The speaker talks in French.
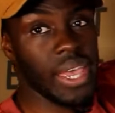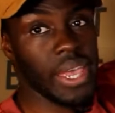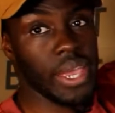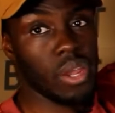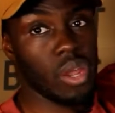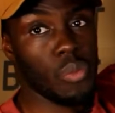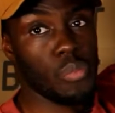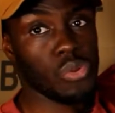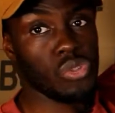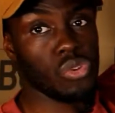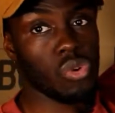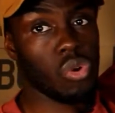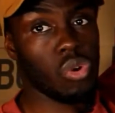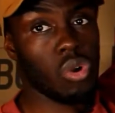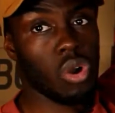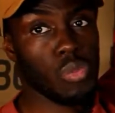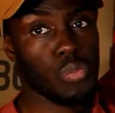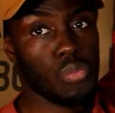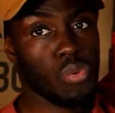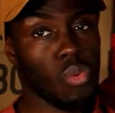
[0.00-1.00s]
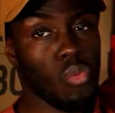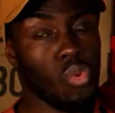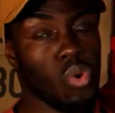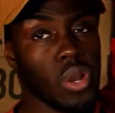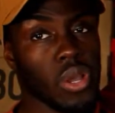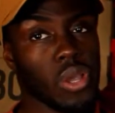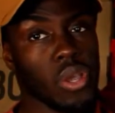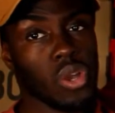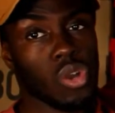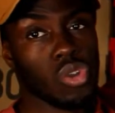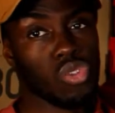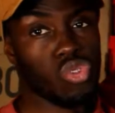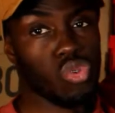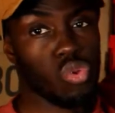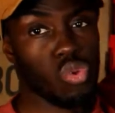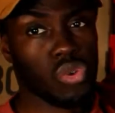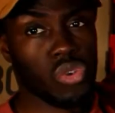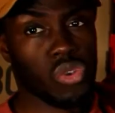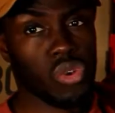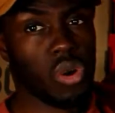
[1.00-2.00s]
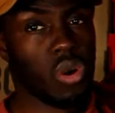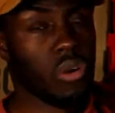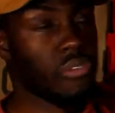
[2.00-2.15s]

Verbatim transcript: Elle est un peu trop grande pour moi, donc en